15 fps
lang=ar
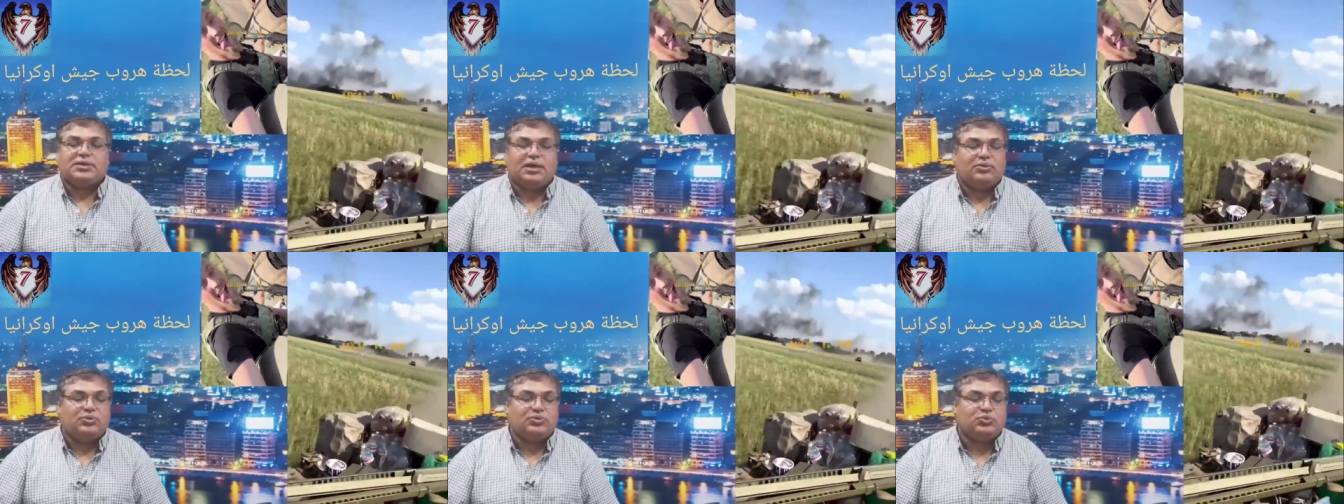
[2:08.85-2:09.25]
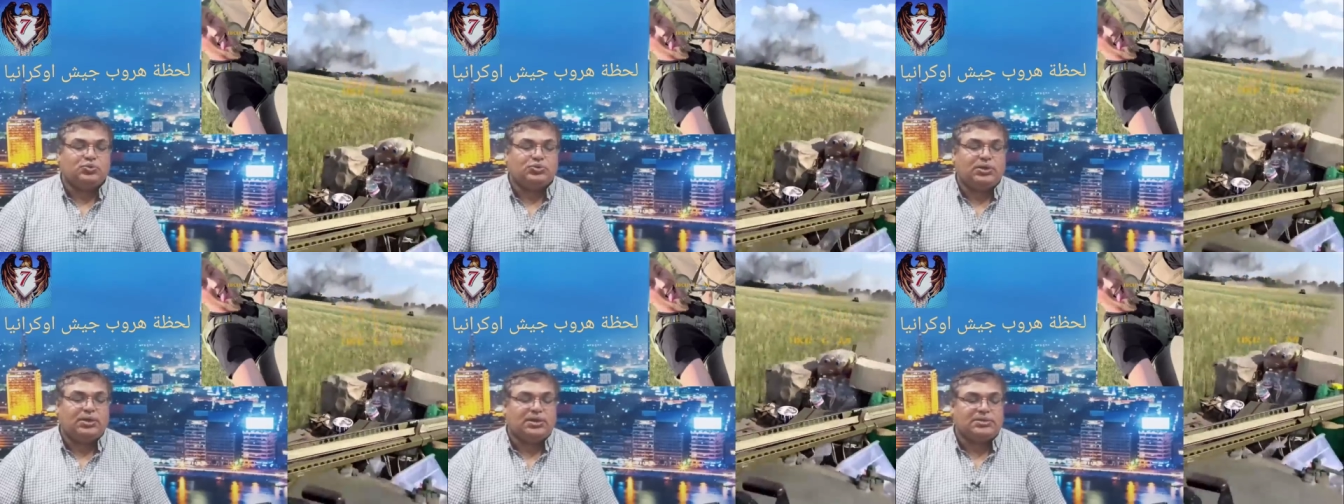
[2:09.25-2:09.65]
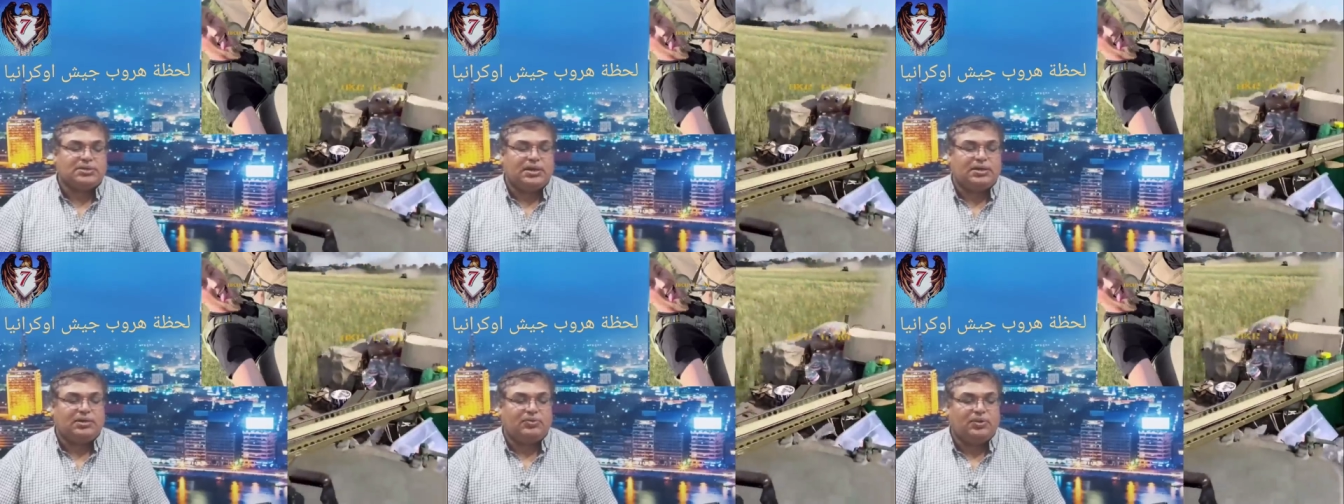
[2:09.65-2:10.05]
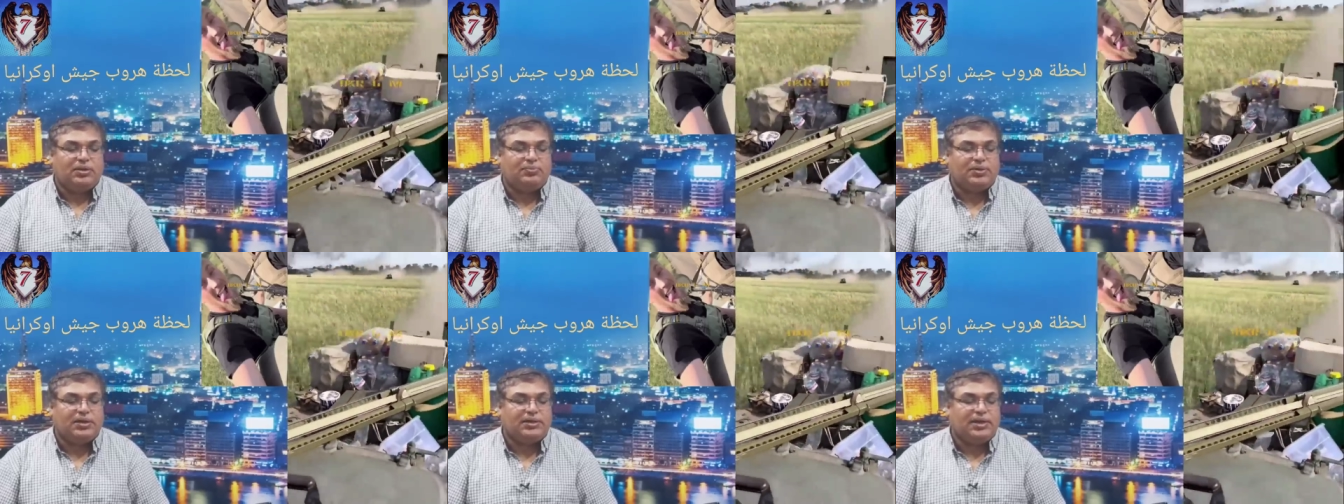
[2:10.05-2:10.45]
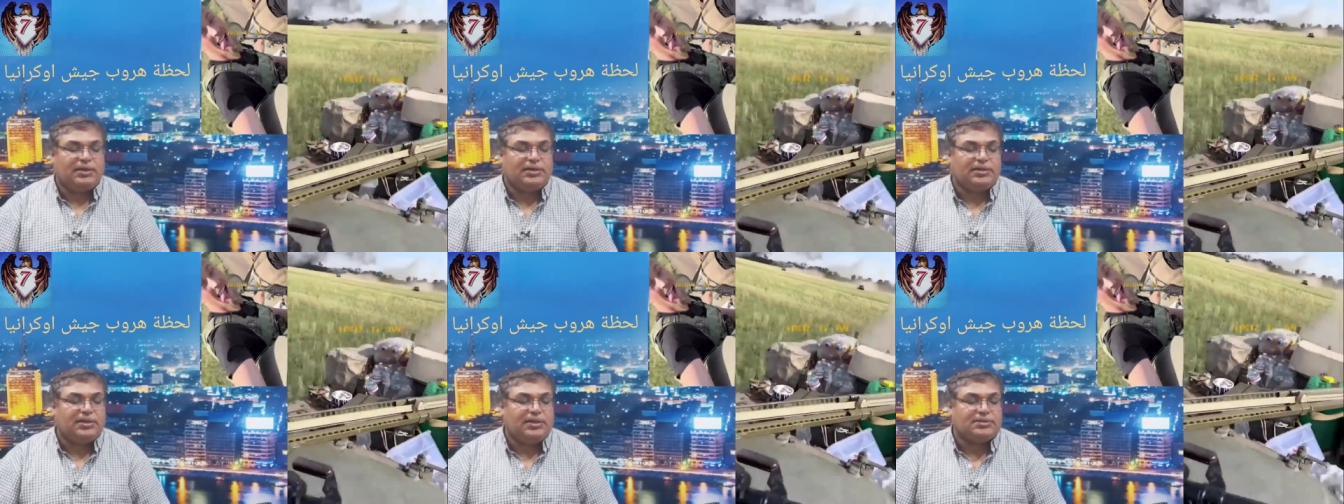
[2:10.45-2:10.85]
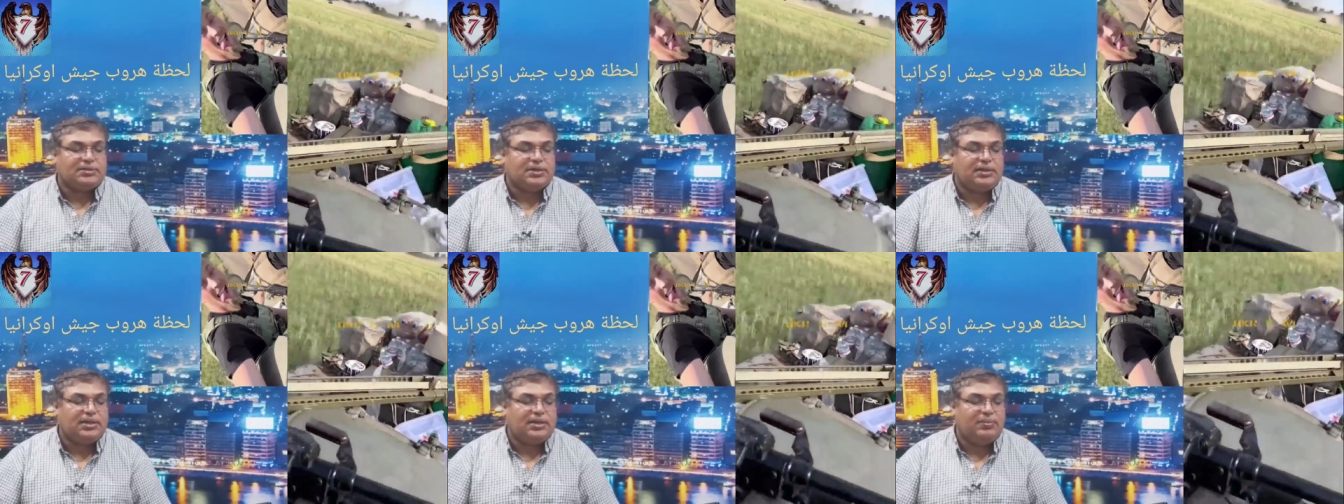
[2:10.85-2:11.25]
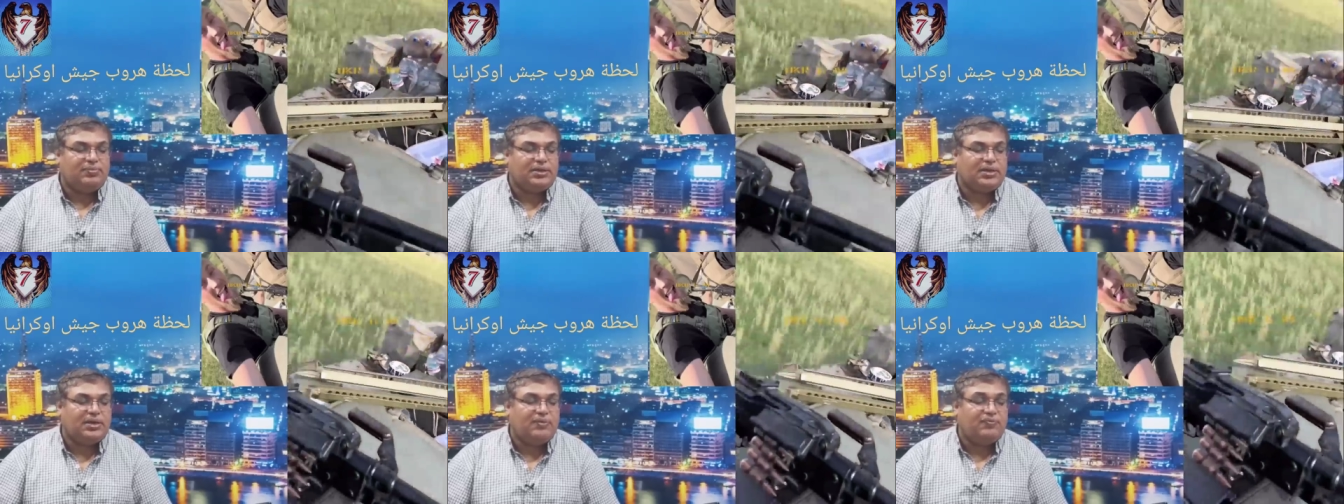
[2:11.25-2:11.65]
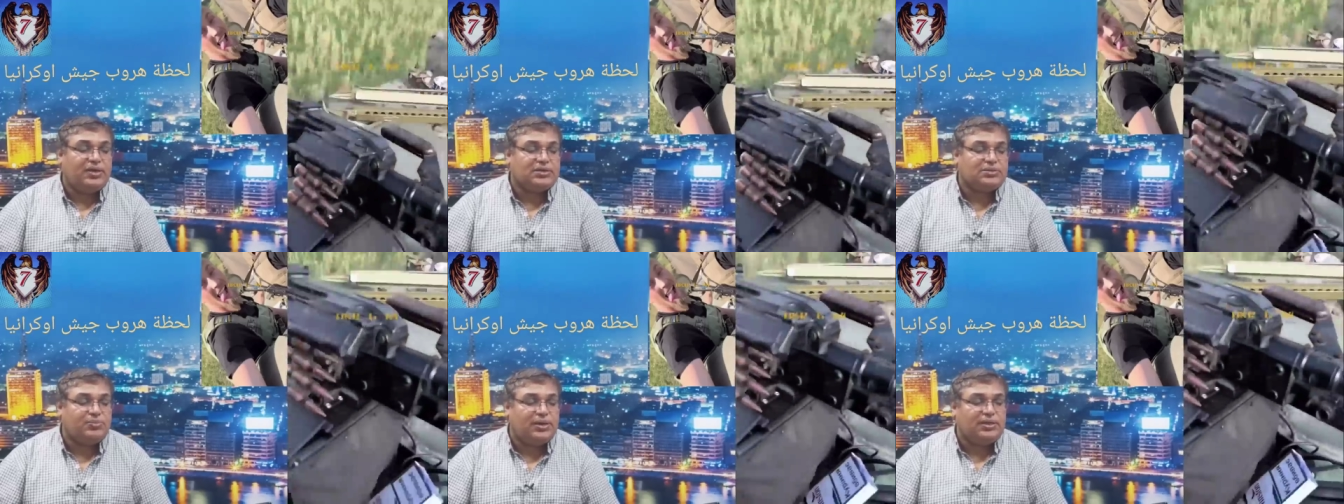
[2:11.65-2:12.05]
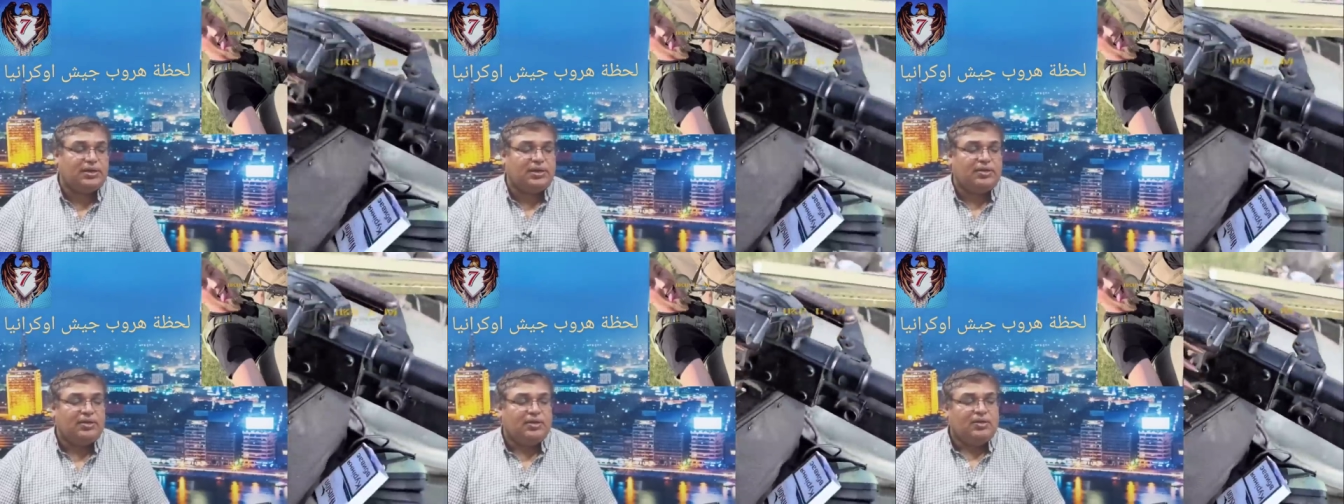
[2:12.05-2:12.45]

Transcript: الوجود العسكري والإمكانيات العسكرية الأمريكية في أسبانيا